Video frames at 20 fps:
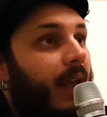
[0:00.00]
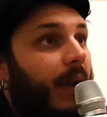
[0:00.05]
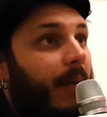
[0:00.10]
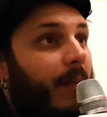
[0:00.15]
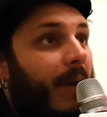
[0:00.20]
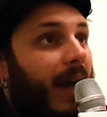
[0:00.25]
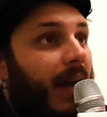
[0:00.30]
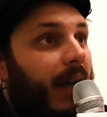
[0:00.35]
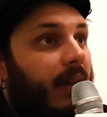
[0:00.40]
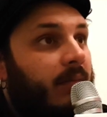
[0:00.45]

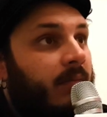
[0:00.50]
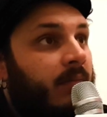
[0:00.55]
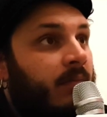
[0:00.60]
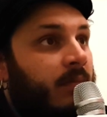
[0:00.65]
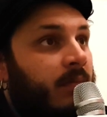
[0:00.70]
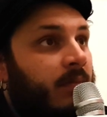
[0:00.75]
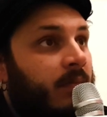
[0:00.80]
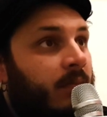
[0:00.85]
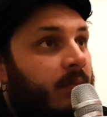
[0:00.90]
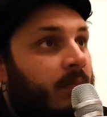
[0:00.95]
Ma mh,
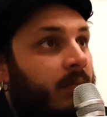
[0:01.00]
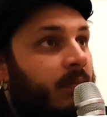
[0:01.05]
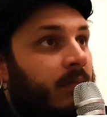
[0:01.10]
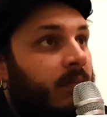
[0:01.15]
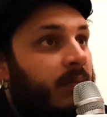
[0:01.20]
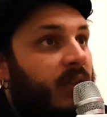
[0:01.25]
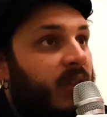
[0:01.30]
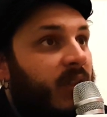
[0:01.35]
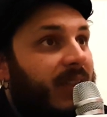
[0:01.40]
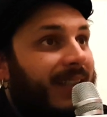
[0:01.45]

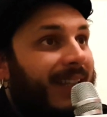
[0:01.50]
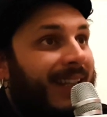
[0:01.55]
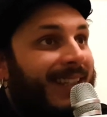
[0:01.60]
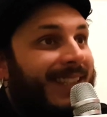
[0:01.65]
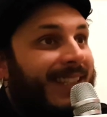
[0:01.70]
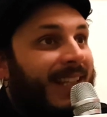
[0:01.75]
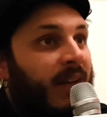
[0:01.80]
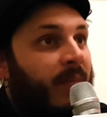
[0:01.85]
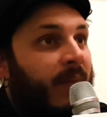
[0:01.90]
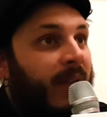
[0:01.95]
mm,
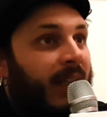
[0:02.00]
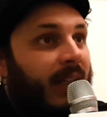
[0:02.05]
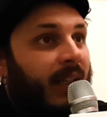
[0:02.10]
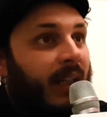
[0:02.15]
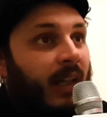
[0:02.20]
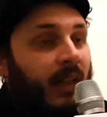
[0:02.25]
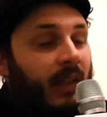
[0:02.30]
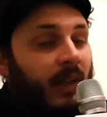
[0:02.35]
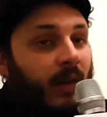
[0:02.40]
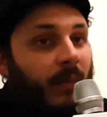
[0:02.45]
sostanzialmente è
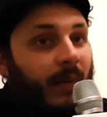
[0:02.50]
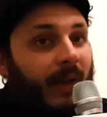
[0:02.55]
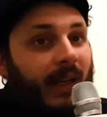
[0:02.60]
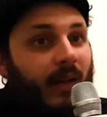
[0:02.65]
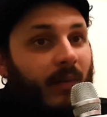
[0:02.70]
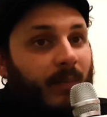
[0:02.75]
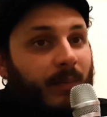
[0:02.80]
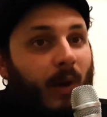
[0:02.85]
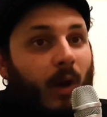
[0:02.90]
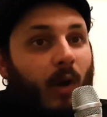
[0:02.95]
nata
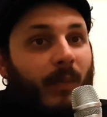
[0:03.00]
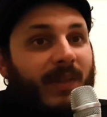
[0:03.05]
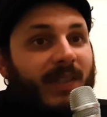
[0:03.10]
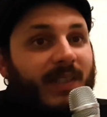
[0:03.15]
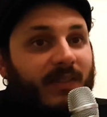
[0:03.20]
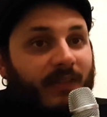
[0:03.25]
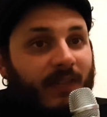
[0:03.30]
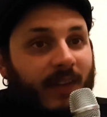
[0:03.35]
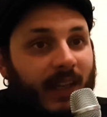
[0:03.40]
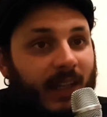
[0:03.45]
un po' come
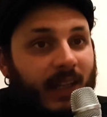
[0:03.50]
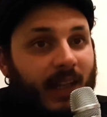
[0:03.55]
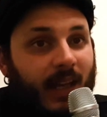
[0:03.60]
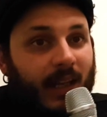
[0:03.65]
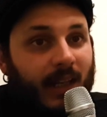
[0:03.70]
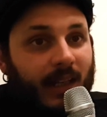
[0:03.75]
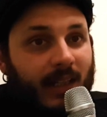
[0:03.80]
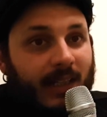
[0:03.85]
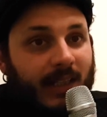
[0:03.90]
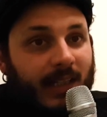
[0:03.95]

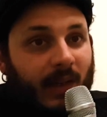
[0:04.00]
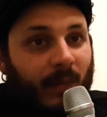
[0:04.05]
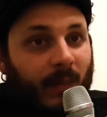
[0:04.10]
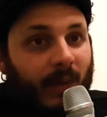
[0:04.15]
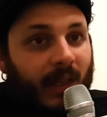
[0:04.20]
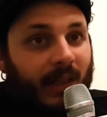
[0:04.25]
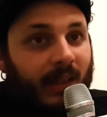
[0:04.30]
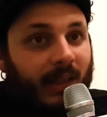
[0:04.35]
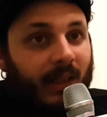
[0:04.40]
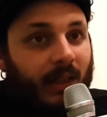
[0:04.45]
sfida
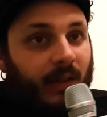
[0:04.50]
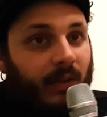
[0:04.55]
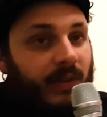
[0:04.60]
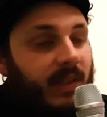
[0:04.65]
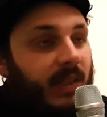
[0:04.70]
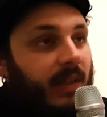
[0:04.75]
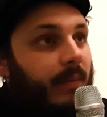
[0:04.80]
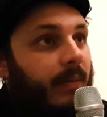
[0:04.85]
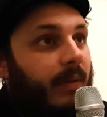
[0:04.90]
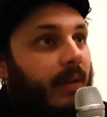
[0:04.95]
inizialmente
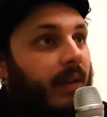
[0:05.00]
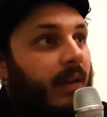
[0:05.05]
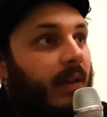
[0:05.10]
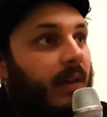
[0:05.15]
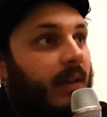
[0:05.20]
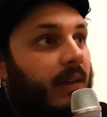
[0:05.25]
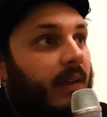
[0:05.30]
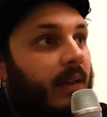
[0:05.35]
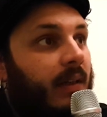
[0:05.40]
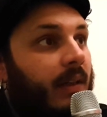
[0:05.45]
così per
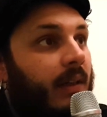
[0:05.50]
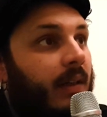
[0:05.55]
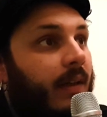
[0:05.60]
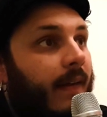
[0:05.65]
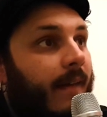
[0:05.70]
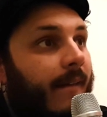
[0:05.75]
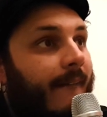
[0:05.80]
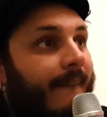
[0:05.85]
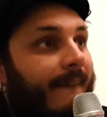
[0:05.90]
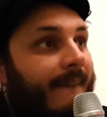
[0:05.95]
eh,
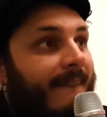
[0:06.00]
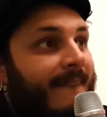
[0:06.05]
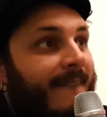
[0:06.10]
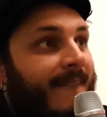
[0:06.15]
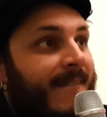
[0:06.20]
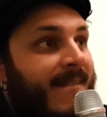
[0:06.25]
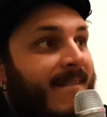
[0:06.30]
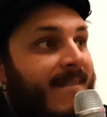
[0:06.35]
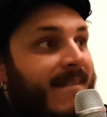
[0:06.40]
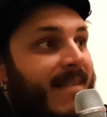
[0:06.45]

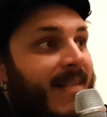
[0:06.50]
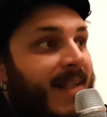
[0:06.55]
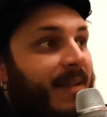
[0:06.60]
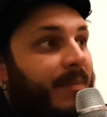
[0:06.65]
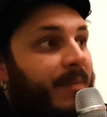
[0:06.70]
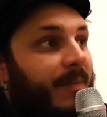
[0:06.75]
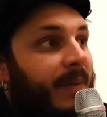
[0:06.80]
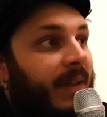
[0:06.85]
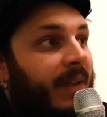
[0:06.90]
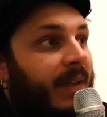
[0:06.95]

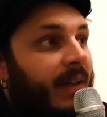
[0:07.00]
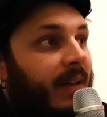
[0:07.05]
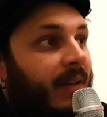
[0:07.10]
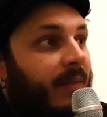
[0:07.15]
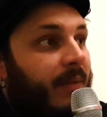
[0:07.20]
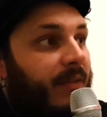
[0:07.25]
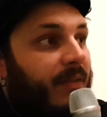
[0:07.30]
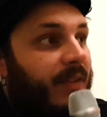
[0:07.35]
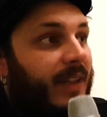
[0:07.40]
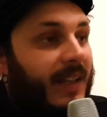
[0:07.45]
per,
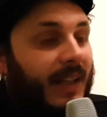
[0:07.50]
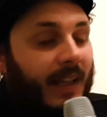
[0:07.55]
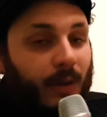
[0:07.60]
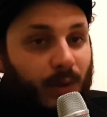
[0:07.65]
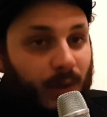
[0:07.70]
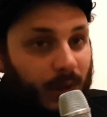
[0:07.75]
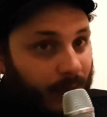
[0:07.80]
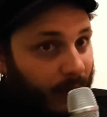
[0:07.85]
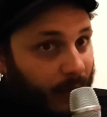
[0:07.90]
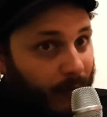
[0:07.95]
per, vedere che
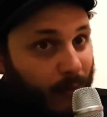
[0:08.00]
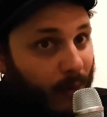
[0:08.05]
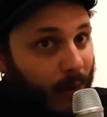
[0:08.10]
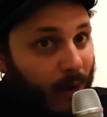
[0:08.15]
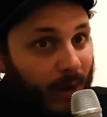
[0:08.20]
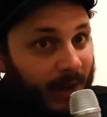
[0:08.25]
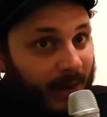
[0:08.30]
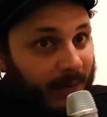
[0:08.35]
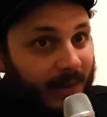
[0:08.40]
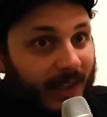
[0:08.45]
usciva
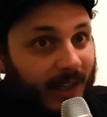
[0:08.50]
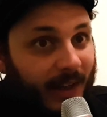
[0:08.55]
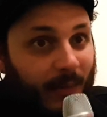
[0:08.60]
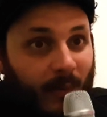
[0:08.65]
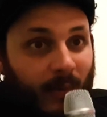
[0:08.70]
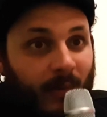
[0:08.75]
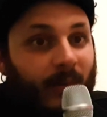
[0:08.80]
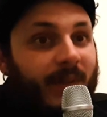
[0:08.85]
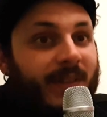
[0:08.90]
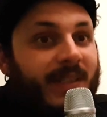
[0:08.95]
fuori, perché
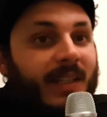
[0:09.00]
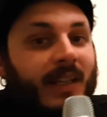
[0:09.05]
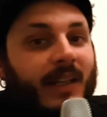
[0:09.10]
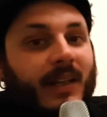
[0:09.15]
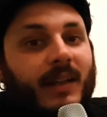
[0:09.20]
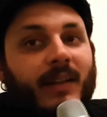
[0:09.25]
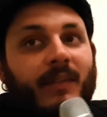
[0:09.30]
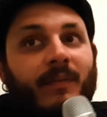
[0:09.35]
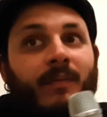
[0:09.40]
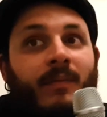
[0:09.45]
comunque
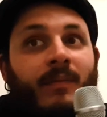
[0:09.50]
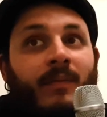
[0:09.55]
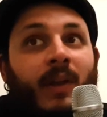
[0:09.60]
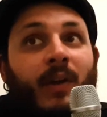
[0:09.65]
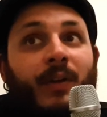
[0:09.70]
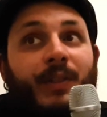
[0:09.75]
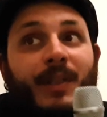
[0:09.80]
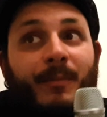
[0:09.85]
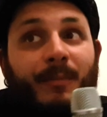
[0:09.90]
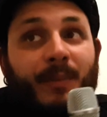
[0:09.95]
sia mm,
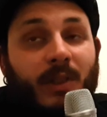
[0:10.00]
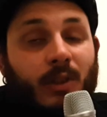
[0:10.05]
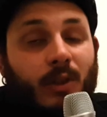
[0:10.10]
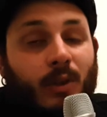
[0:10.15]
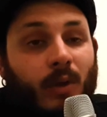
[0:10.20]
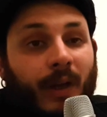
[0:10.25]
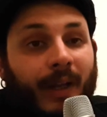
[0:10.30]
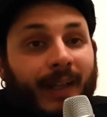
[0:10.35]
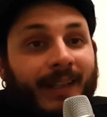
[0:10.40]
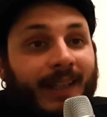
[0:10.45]
avevo sempre
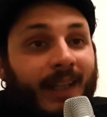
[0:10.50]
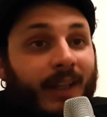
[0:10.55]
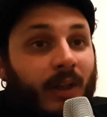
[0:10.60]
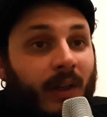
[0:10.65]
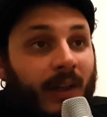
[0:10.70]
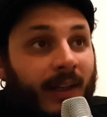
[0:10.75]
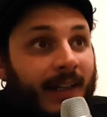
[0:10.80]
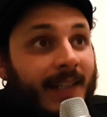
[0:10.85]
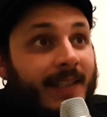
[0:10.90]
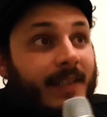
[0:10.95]
solo cantato
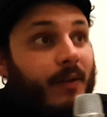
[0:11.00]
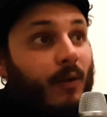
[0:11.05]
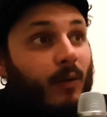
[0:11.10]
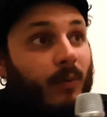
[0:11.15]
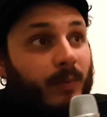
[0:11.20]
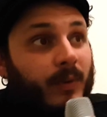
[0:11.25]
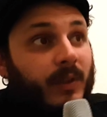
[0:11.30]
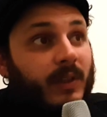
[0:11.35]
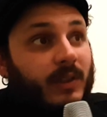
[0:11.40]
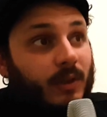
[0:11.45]
in inglese,
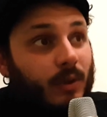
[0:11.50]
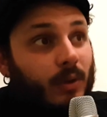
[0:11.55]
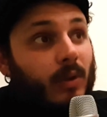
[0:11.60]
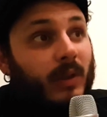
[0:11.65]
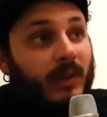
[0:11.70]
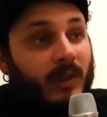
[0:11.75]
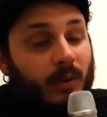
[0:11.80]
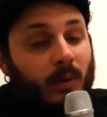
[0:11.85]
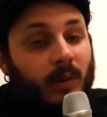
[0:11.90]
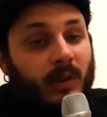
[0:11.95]
avevo pure
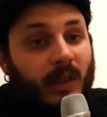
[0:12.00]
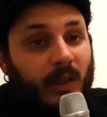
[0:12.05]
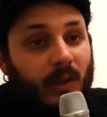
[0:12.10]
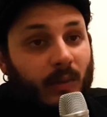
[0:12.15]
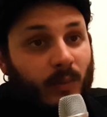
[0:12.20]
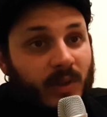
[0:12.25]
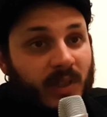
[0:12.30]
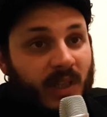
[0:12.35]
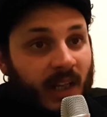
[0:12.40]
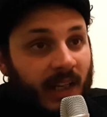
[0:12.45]
solo
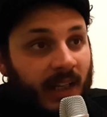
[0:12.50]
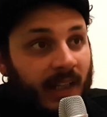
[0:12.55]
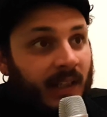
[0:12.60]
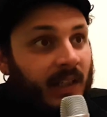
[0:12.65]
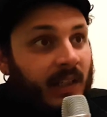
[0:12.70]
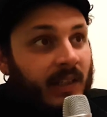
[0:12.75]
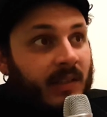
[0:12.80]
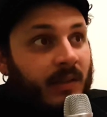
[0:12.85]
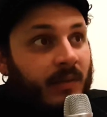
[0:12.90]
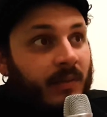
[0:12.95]
ascoltato musica in
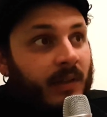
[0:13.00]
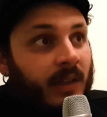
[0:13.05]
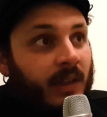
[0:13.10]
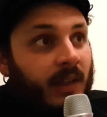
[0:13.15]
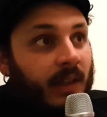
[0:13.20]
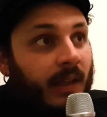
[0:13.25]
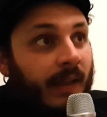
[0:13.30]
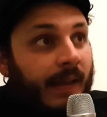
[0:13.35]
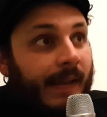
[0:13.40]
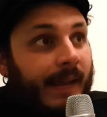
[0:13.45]
inglese, quindi
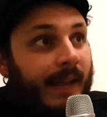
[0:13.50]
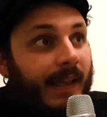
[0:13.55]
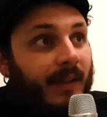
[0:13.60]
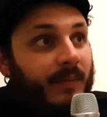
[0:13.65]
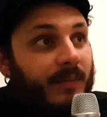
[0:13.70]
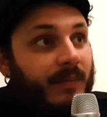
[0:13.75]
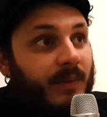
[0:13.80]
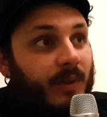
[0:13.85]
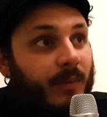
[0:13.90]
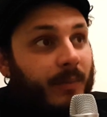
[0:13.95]

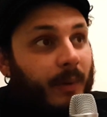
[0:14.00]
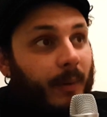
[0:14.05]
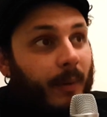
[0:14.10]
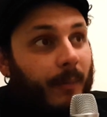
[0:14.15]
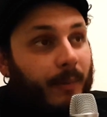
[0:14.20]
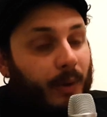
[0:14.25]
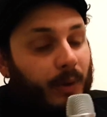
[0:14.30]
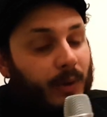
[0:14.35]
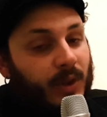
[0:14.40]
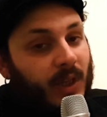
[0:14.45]
mi sono proprio
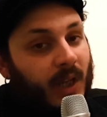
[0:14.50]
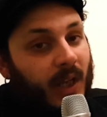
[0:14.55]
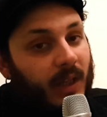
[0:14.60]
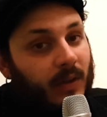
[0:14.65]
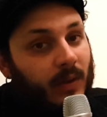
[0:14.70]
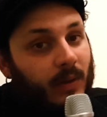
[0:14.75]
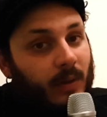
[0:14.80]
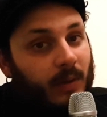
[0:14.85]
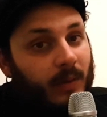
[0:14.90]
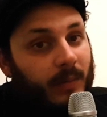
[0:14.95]

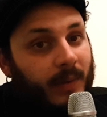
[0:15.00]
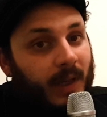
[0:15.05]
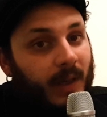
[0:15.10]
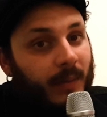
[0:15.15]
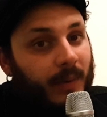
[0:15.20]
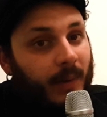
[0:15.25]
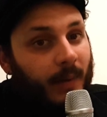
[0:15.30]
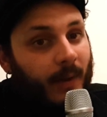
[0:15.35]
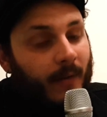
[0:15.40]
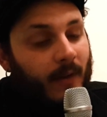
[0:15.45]
approcciato per la
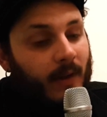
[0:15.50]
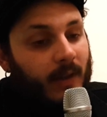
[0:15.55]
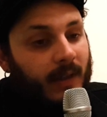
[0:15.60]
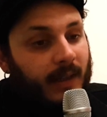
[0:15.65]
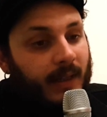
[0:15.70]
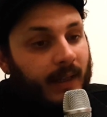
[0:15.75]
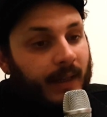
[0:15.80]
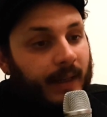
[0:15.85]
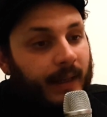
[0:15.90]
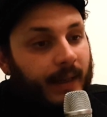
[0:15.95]
prima
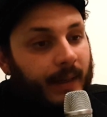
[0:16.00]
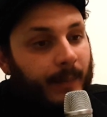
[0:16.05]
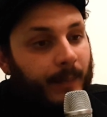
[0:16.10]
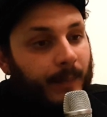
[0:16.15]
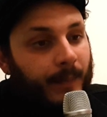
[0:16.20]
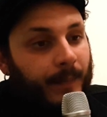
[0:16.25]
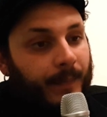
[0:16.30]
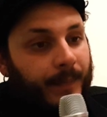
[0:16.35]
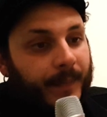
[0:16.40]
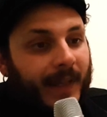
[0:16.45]
volta
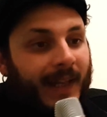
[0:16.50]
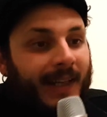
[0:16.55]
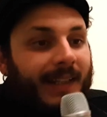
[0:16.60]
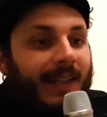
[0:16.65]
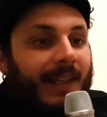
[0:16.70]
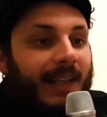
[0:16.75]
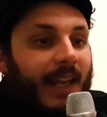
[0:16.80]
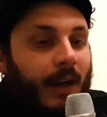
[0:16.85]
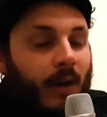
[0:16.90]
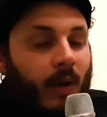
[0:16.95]
mm,
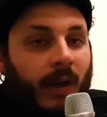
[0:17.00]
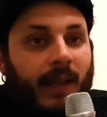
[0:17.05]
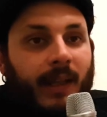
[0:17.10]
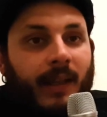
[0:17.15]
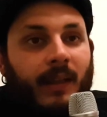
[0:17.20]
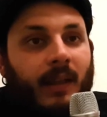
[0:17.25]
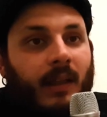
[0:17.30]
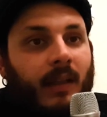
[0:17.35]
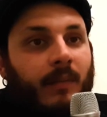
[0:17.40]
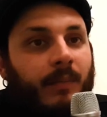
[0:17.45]
all'italiano
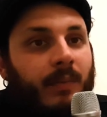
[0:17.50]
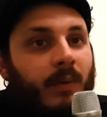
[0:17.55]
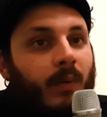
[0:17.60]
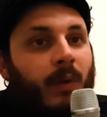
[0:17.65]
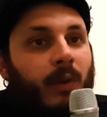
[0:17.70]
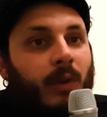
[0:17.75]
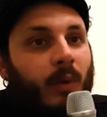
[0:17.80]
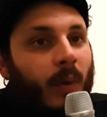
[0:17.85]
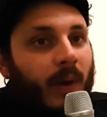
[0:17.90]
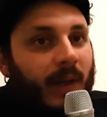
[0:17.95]
anche per
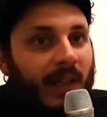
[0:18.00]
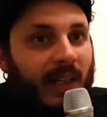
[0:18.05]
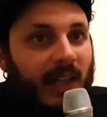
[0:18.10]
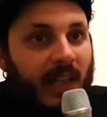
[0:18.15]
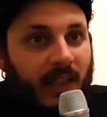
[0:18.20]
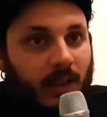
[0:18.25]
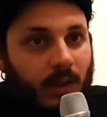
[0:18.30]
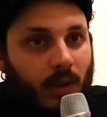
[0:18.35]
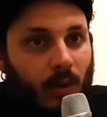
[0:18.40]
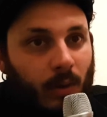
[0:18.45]
quanto riguarda gli
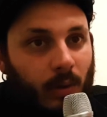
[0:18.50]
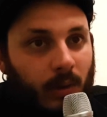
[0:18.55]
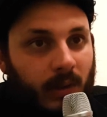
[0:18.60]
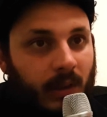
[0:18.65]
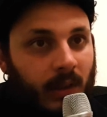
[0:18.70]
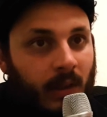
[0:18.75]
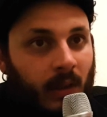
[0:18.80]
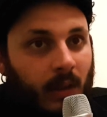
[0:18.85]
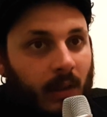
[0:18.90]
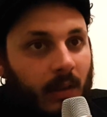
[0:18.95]

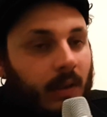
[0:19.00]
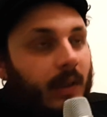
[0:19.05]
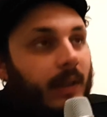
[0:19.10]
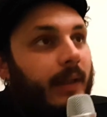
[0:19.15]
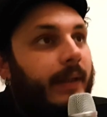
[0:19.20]
ascolti, no?